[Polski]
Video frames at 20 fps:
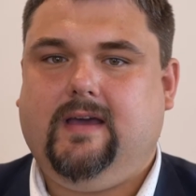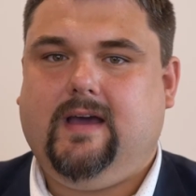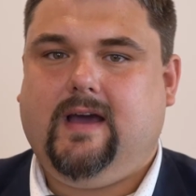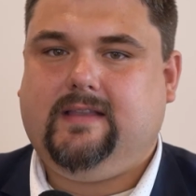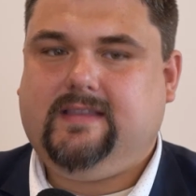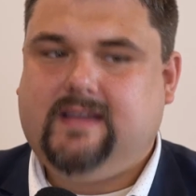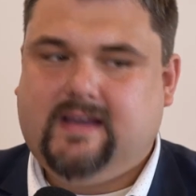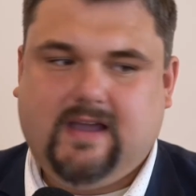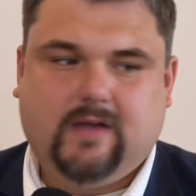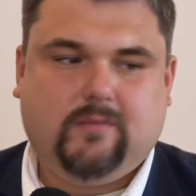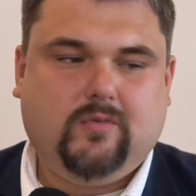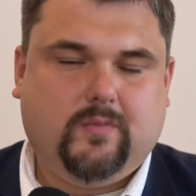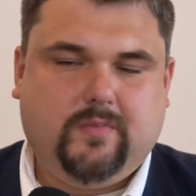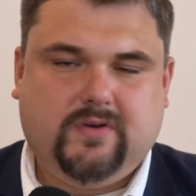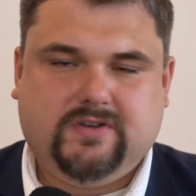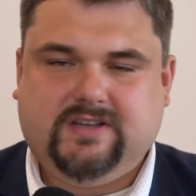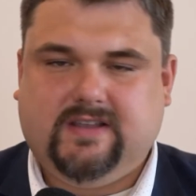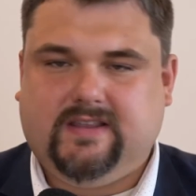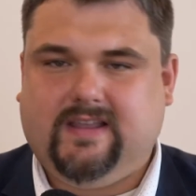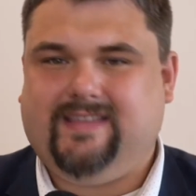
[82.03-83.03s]
a tak jak było
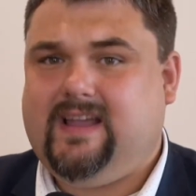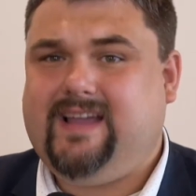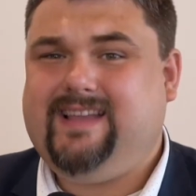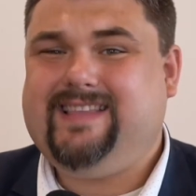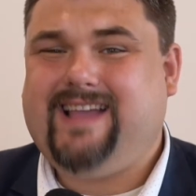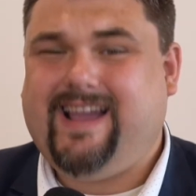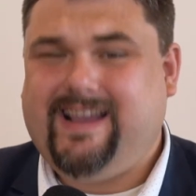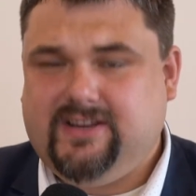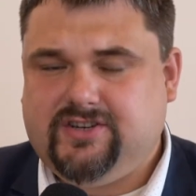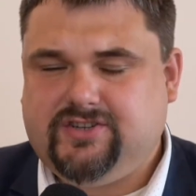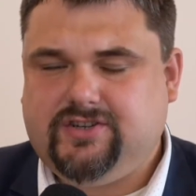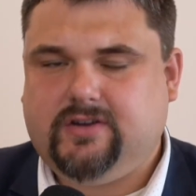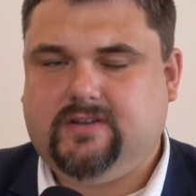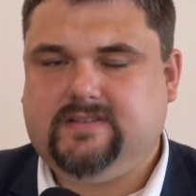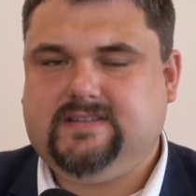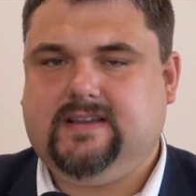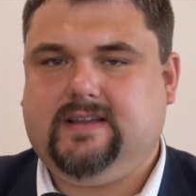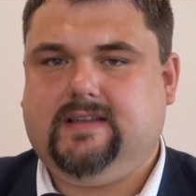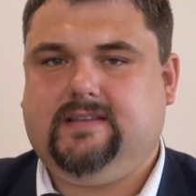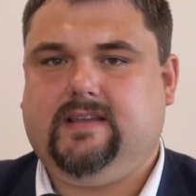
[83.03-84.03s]
powiedziane, najtańszy
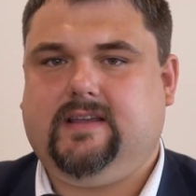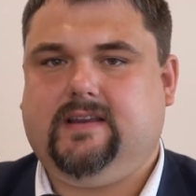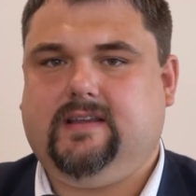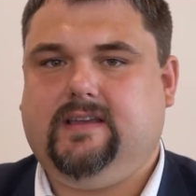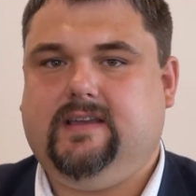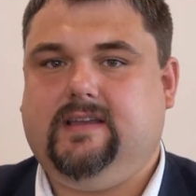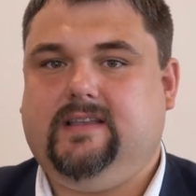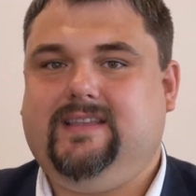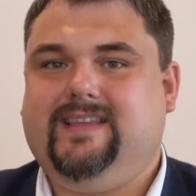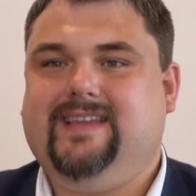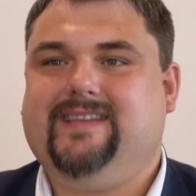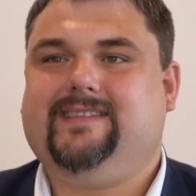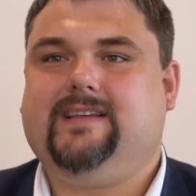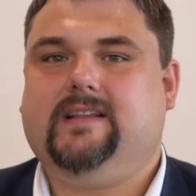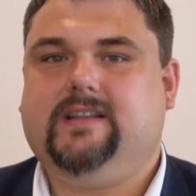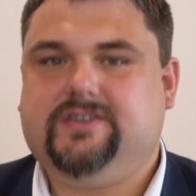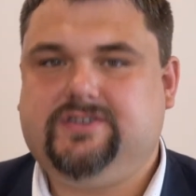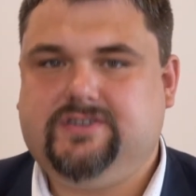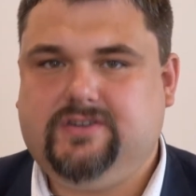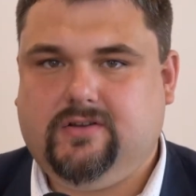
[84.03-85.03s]
rodzaj energii,
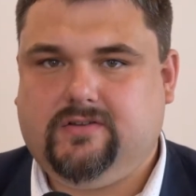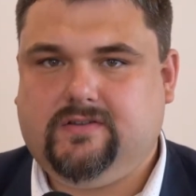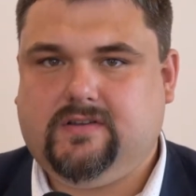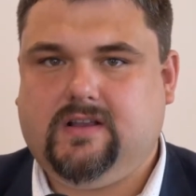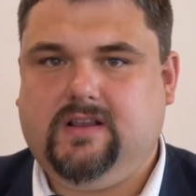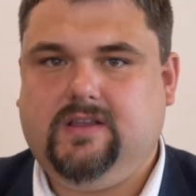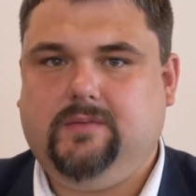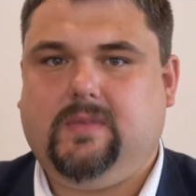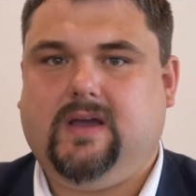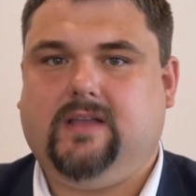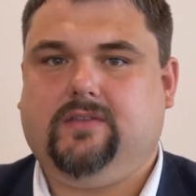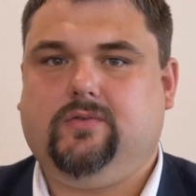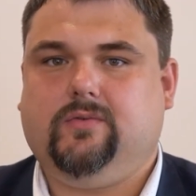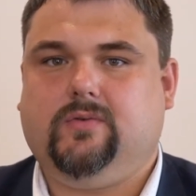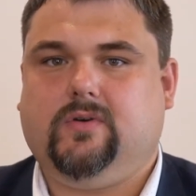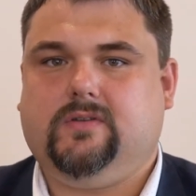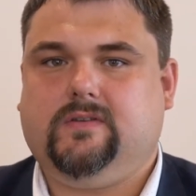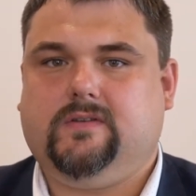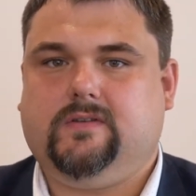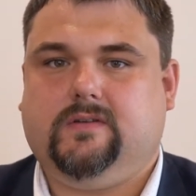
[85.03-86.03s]
niezależny od
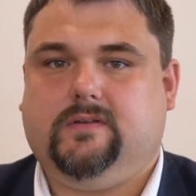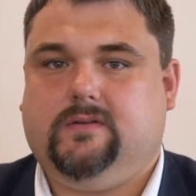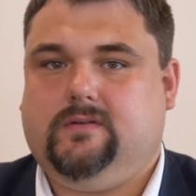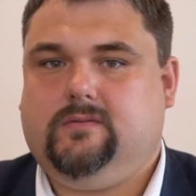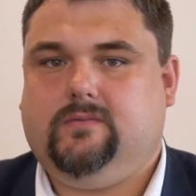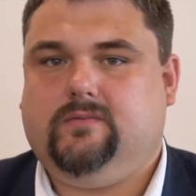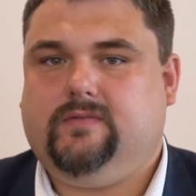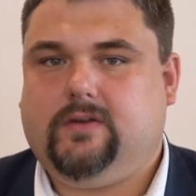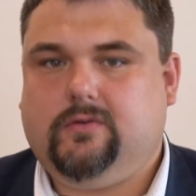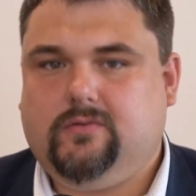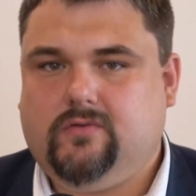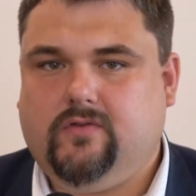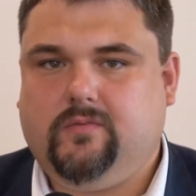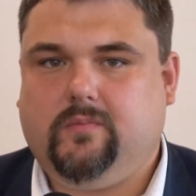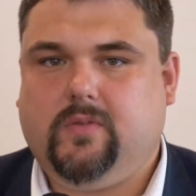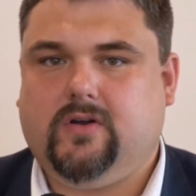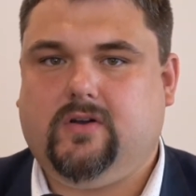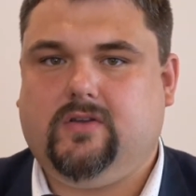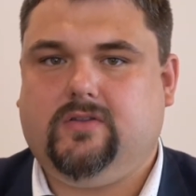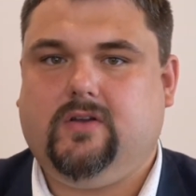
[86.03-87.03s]
klimatu, od y, warunków
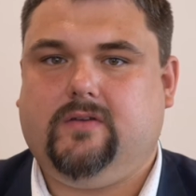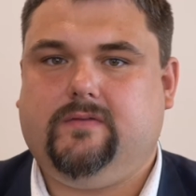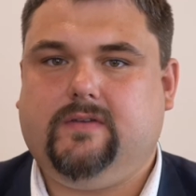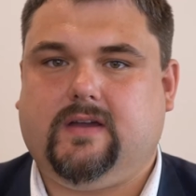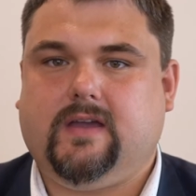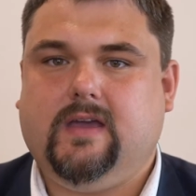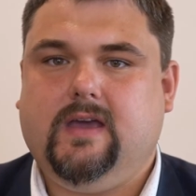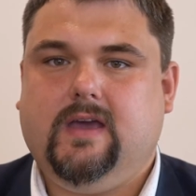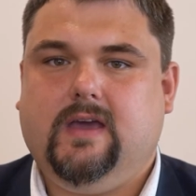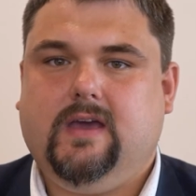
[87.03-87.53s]
pogodowych,